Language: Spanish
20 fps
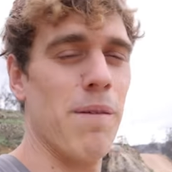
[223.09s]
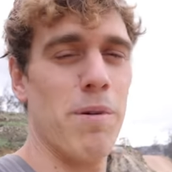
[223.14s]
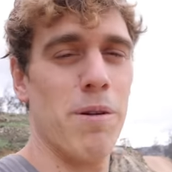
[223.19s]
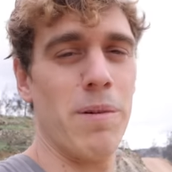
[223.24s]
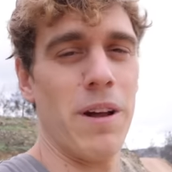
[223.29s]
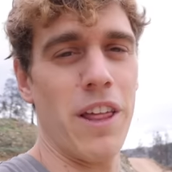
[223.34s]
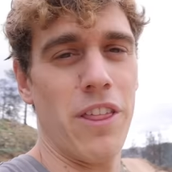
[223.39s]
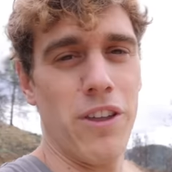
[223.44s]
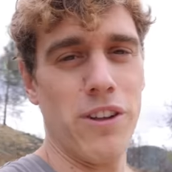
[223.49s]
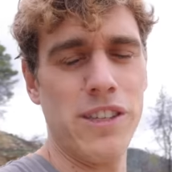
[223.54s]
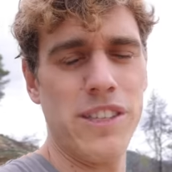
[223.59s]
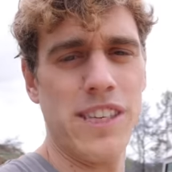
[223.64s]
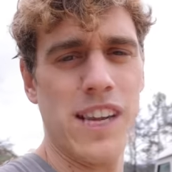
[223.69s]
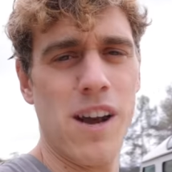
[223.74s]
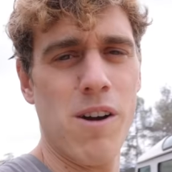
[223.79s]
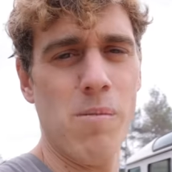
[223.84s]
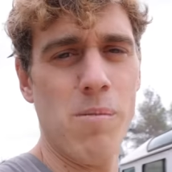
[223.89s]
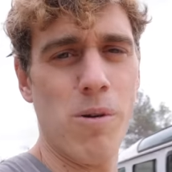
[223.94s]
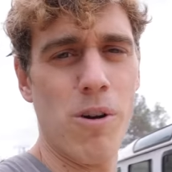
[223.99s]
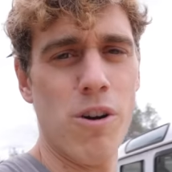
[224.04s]
la preparación
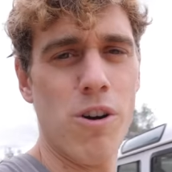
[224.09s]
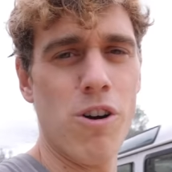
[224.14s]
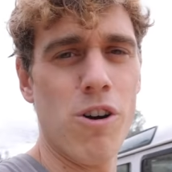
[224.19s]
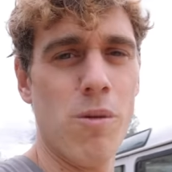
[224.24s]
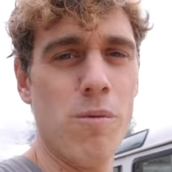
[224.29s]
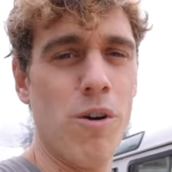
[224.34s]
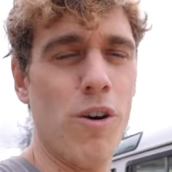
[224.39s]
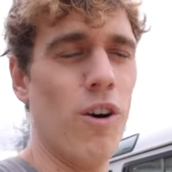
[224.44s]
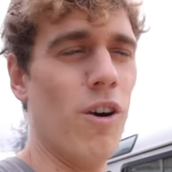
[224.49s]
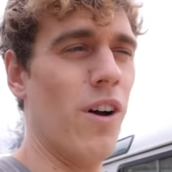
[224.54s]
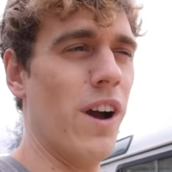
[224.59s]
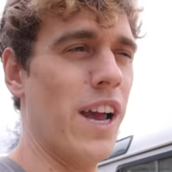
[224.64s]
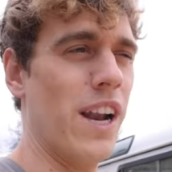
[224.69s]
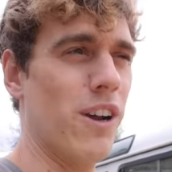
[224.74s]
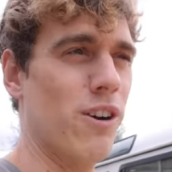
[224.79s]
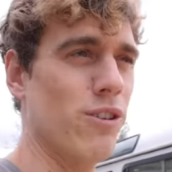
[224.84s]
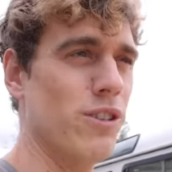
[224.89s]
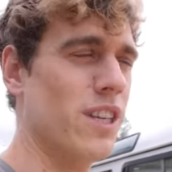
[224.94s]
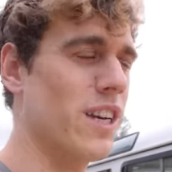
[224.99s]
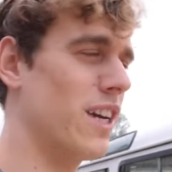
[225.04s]
sea un poco como el
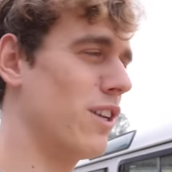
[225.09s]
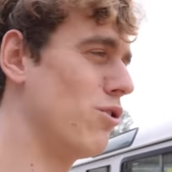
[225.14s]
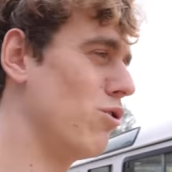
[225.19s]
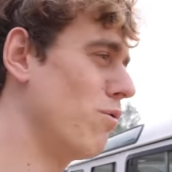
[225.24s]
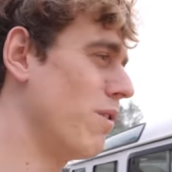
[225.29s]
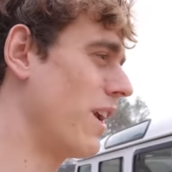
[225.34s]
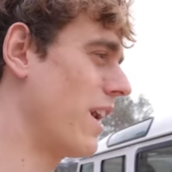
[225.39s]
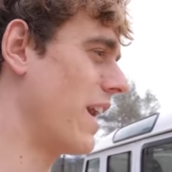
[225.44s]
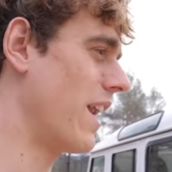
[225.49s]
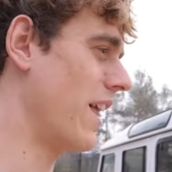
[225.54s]
coche que tuve en